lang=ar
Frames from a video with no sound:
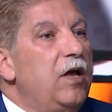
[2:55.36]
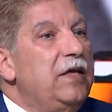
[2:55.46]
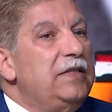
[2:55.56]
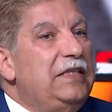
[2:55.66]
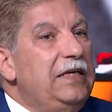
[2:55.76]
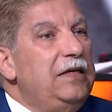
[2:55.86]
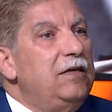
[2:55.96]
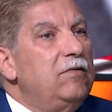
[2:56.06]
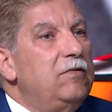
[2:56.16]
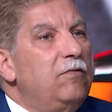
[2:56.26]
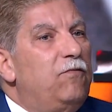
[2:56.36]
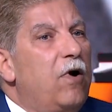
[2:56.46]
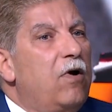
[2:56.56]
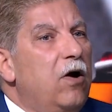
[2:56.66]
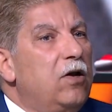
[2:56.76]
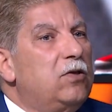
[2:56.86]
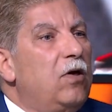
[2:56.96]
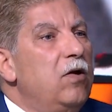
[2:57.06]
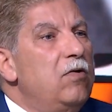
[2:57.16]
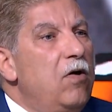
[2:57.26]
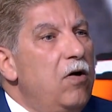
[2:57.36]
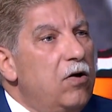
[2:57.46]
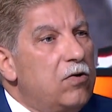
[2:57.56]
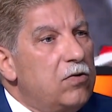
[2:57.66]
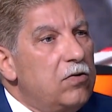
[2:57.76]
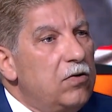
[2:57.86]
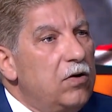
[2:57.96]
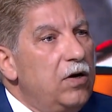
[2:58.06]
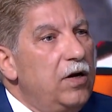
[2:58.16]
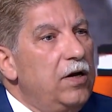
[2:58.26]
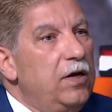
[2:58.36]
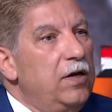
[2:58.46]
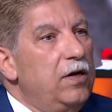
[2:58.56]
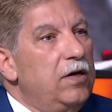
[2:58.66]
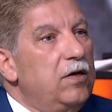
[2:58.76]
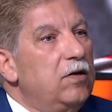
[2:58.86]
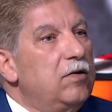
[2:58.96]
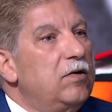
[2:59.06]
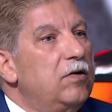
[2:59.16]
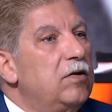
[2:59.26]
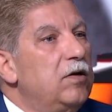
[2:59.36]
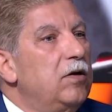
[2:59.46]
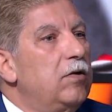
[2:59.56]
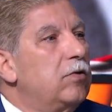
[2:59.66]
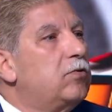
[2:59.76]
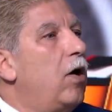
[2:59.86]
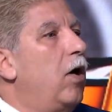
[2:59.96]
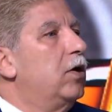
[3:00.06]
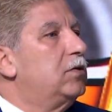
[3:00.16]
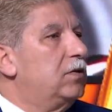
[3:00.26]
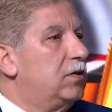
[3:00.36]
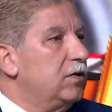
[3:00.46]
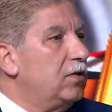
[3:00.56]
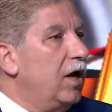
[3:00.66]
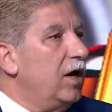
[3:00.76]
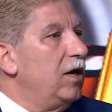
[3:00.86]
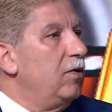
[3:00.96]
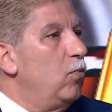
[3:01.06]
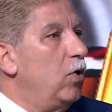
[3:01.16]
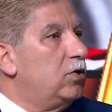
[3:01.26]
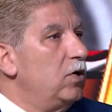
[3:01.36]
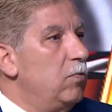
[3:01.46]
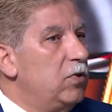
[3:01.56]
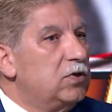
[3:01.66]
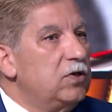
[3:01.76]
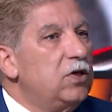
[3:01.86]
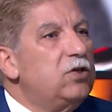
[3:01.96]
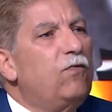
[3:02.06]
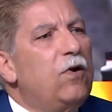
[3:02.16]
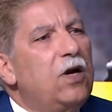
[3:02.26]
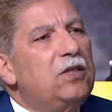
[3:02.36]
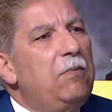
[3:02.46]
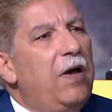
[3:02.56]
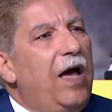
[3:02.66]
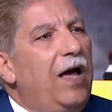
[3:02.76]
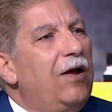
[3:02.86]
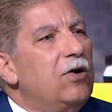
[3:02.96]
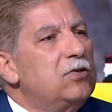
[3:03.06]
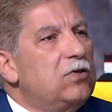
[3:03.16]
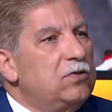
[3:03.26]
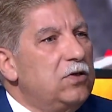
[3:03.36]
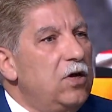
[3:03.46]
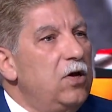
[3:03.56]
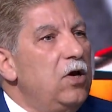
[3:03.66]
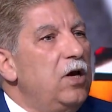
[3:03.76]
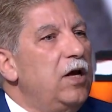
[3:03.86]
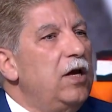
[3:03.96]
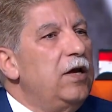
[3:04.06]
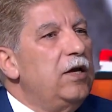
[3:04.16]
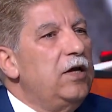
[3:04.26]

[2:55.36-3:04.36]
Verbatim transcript: دي فجرت أنهار آه، آه، آه، طاقات طاقات داخل المواطن المصري مم. اتفرجت بقى على قصص آآ